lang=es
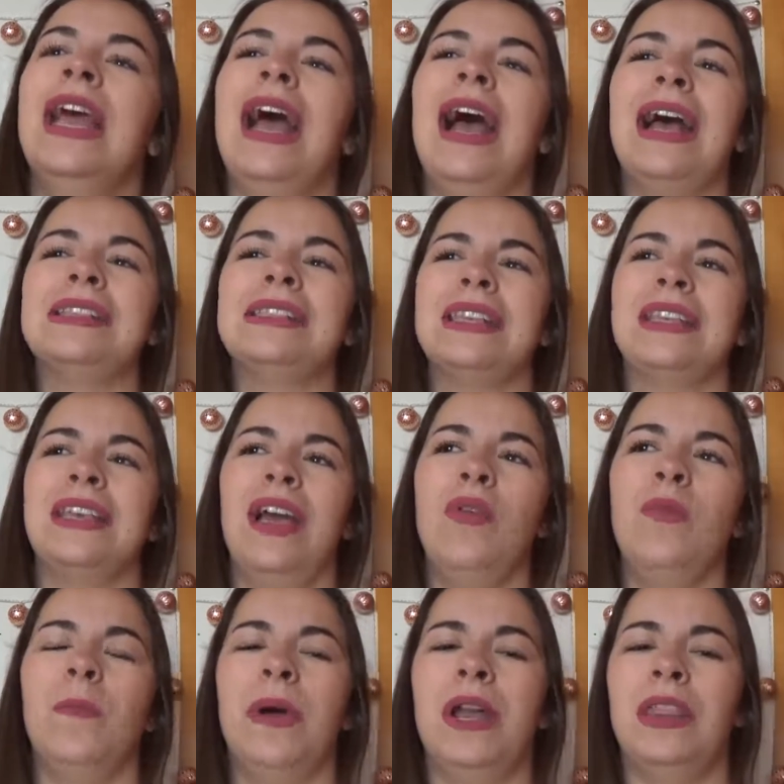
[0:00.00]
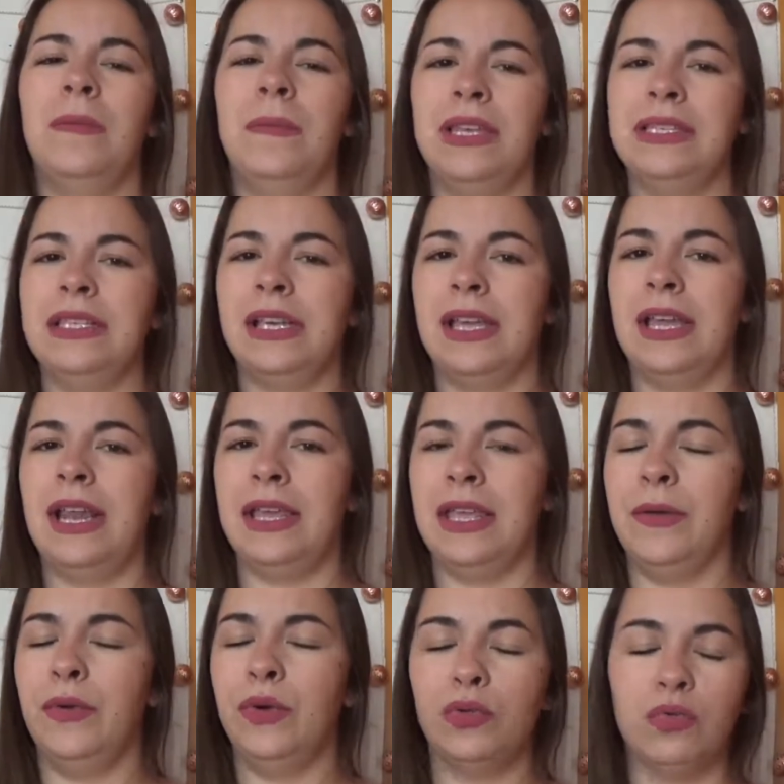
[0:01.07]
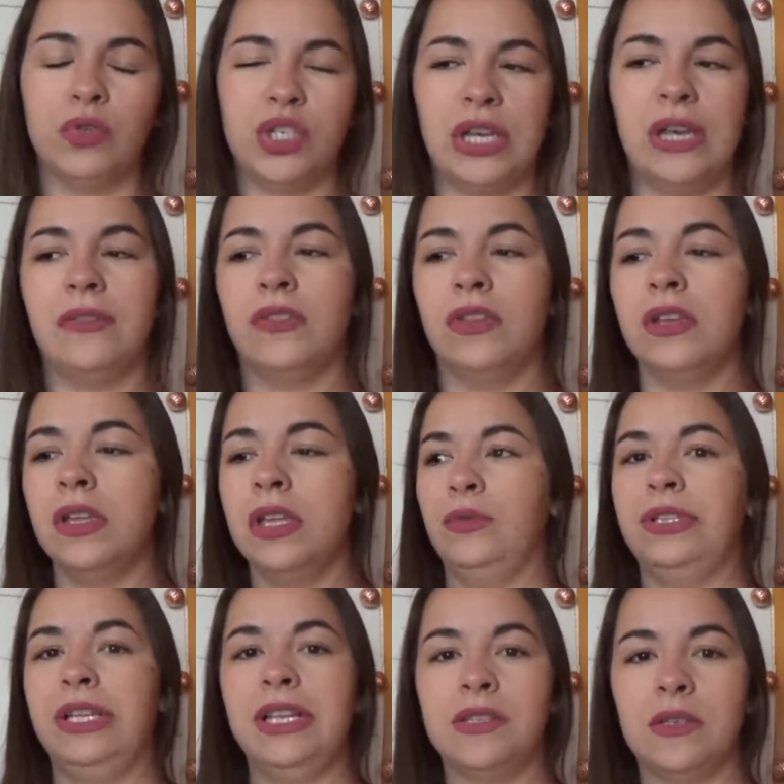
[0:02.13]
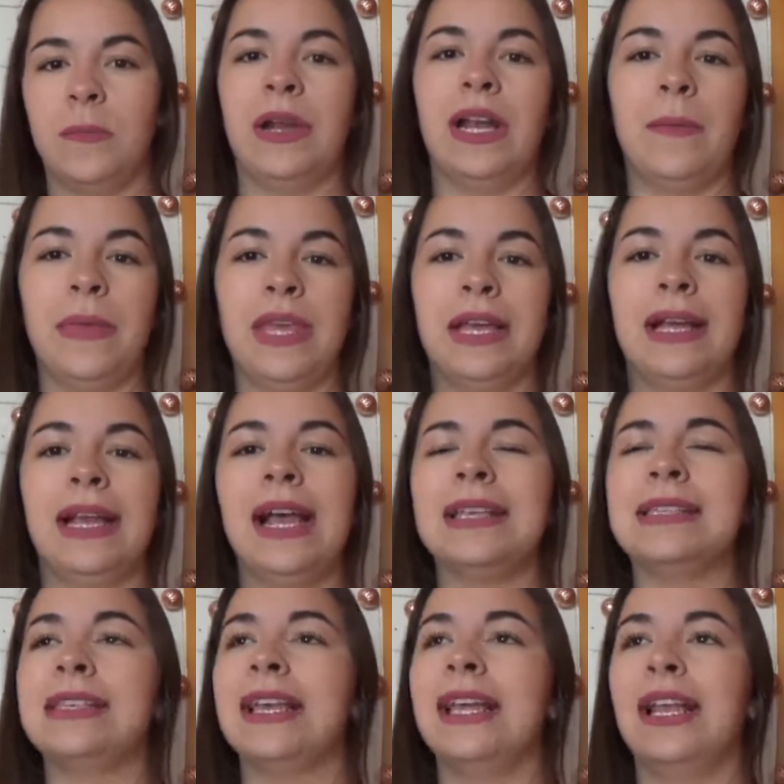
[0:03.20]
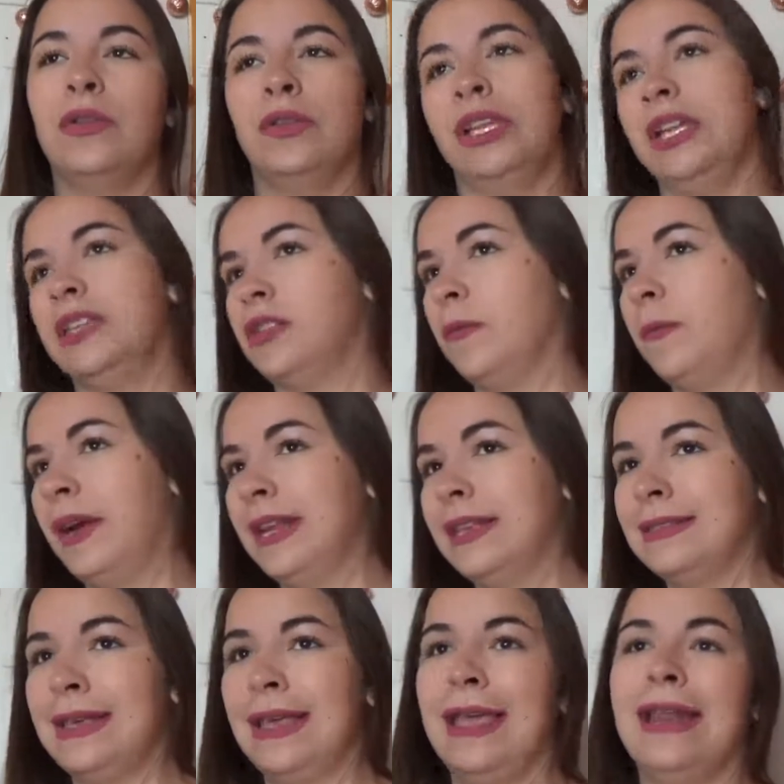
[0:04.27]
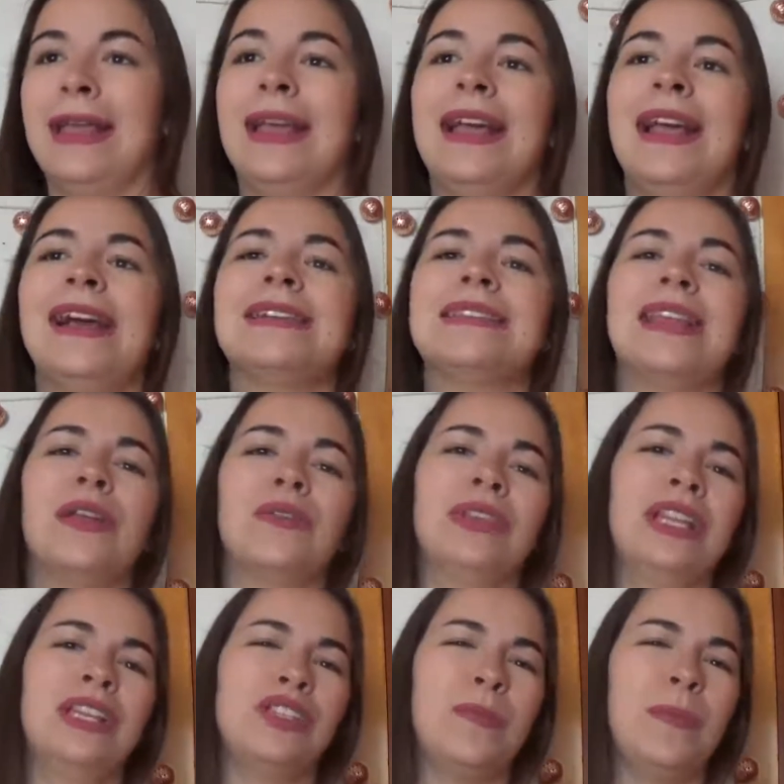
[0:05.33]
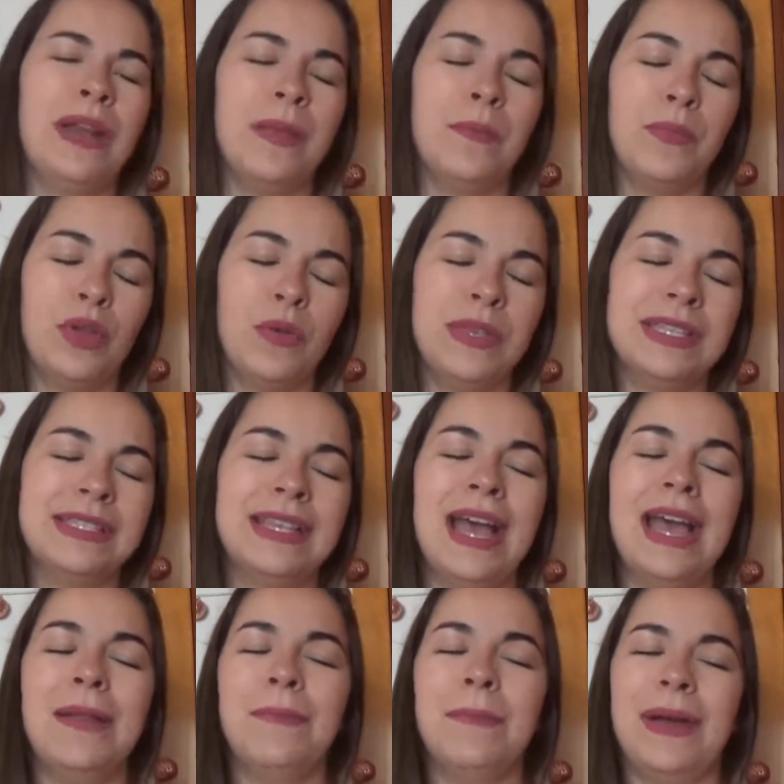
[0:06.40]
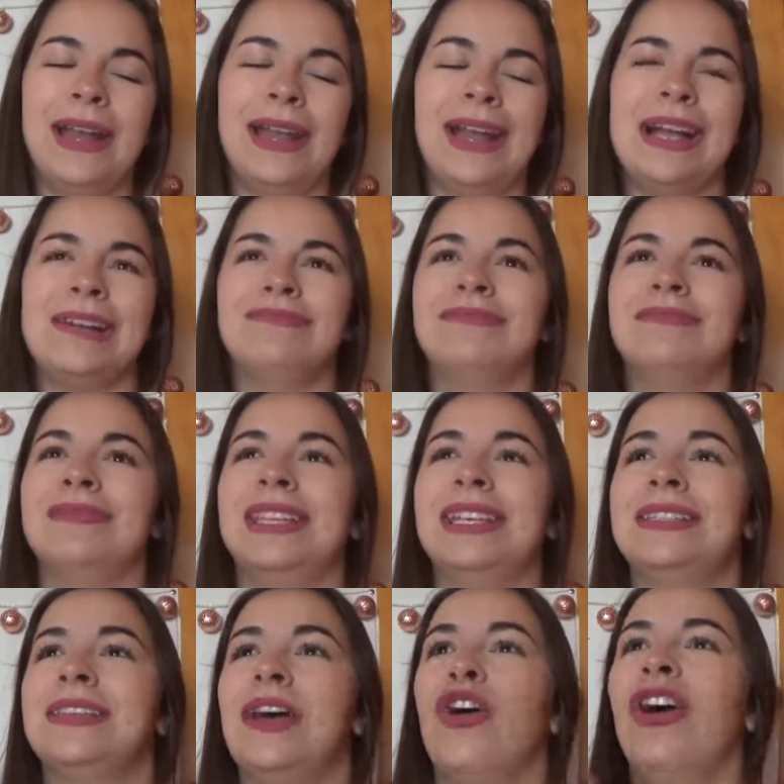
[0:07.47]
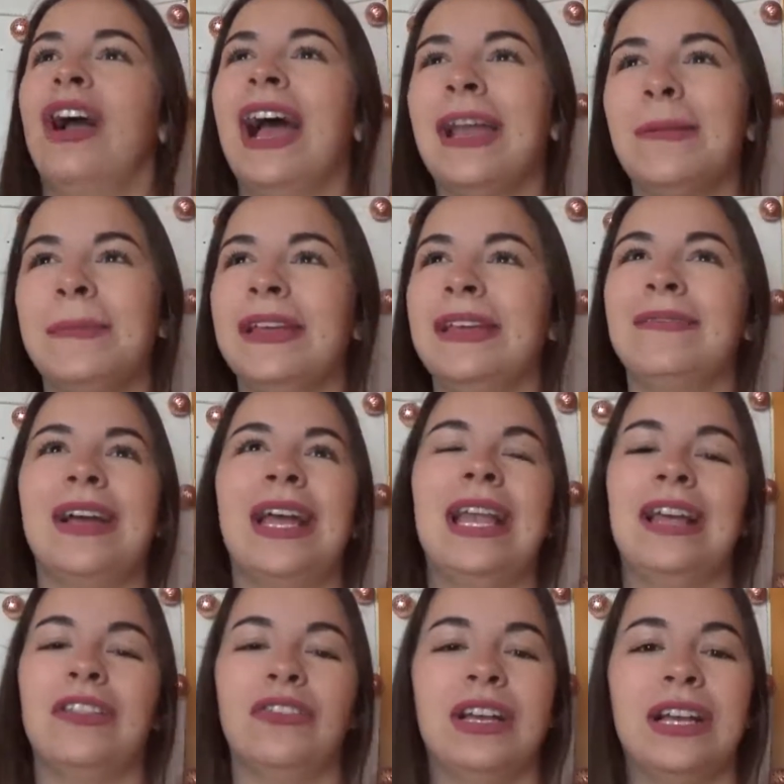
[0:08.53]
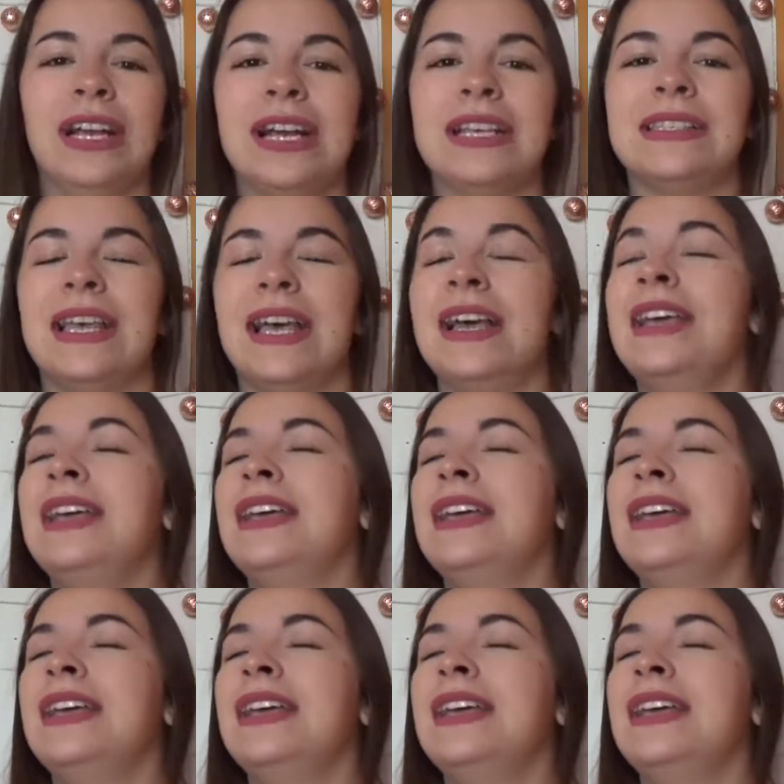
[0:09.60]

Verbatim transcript: Hace ya un par de meses que la llevo escuchando. La utilizo para mis clases, la utilizo para ensayar en casa, la utilizo para improvisar, para mm, desahogarme bailando en casa.